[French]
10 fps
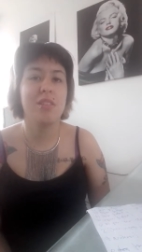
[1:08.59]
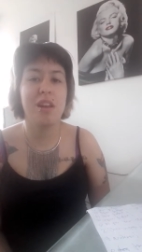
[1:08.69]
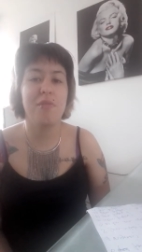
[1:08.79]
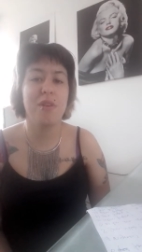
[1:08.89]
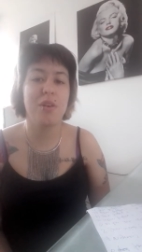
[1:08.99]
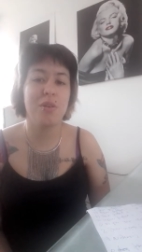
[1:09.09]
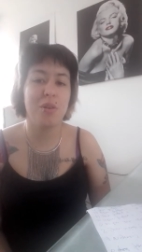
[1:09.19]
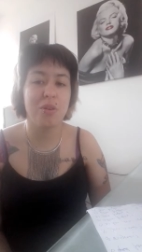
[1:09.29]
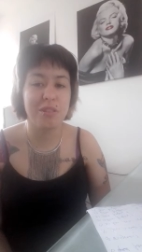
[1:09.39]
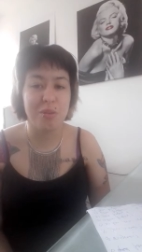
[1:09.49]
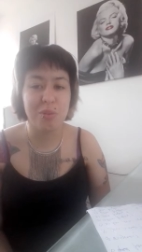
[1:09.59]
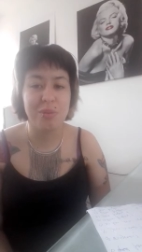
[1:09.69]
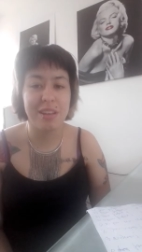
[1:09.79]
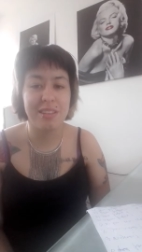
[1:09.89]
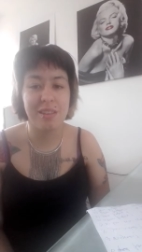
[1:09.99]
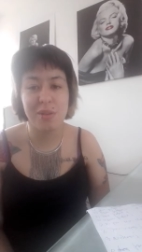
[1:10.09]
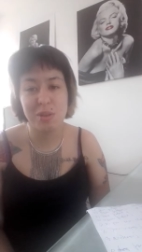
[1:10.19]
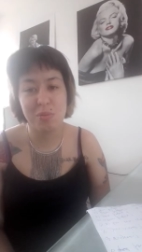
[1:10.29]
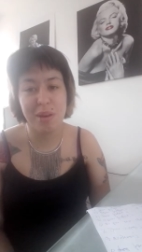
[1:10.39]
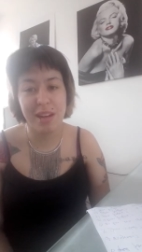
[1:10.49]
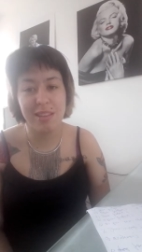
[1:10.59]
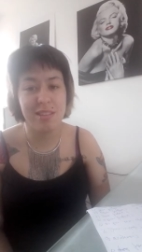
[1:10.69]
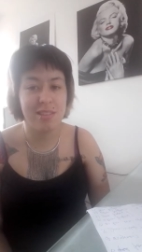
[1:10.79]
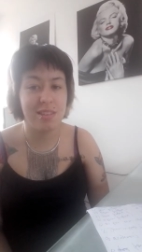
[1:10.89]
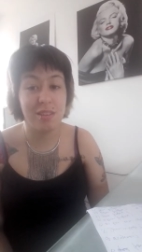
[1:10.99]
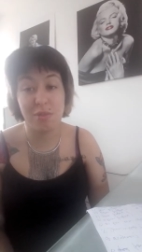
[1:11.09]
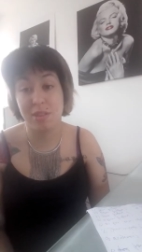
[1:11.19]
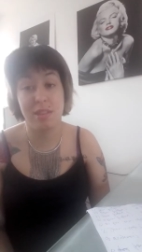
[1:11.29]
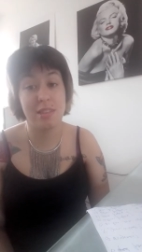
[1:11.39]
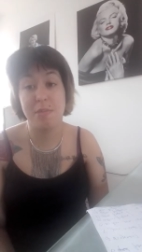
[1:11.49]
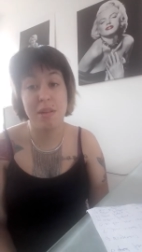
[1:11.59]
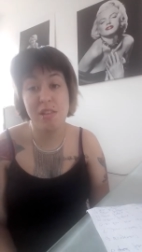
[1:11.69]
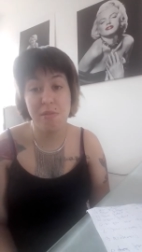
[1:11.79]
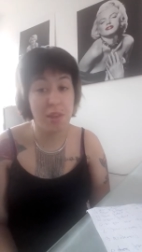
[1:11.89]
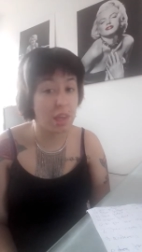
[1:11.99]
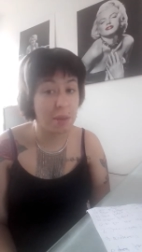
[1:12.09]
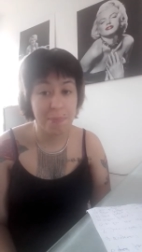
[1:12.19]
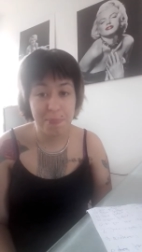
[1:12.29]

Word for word: de la faire rentrer en contact avec son mari décédé enfin c'est magnifique